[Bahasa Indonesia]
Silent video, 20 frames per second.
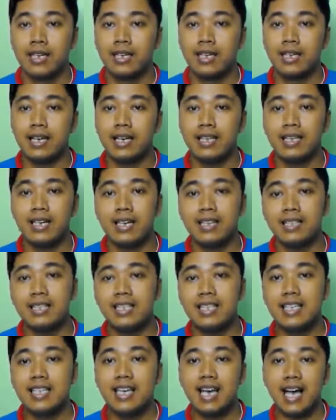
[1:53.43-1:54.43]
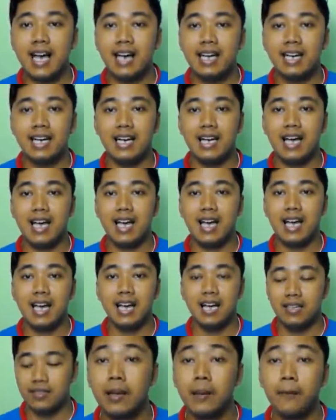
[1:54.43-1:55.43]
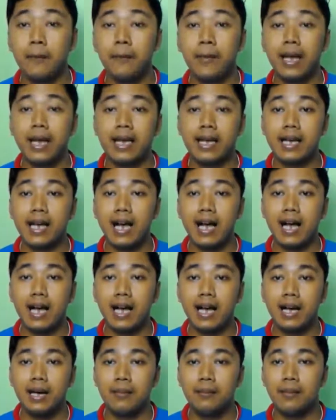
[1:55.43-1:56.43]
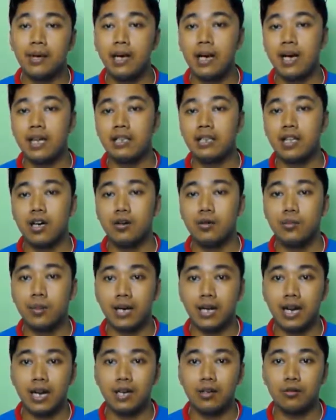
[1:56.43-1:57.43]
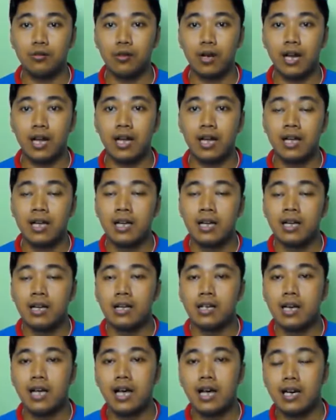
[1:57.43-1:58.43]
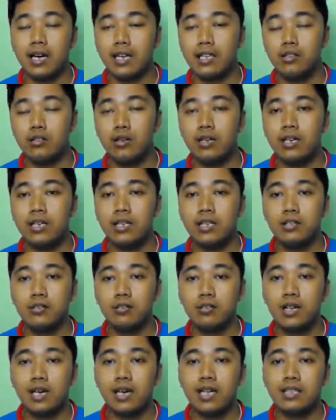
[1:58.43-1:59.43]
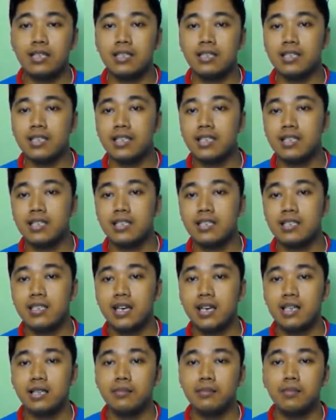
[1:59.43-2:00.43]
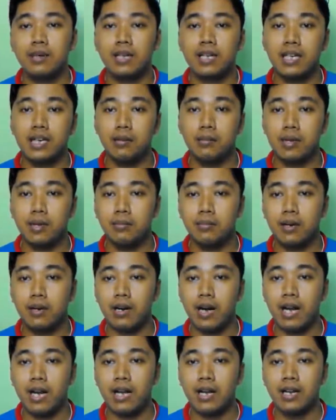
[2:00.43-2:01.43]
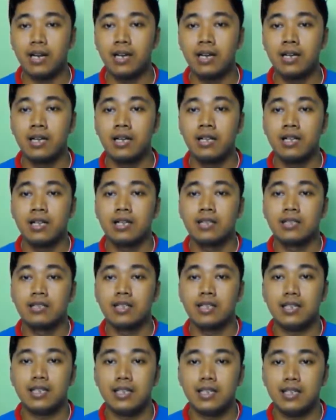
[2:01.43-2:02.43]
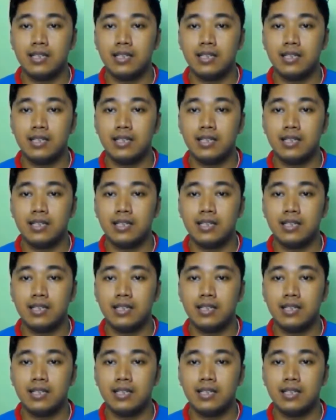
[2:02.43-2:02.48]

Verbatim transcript: dan yang ketiga adalah BK atau barang kurang nah retur ini juga terjadi di saat pengiriman barang jadi di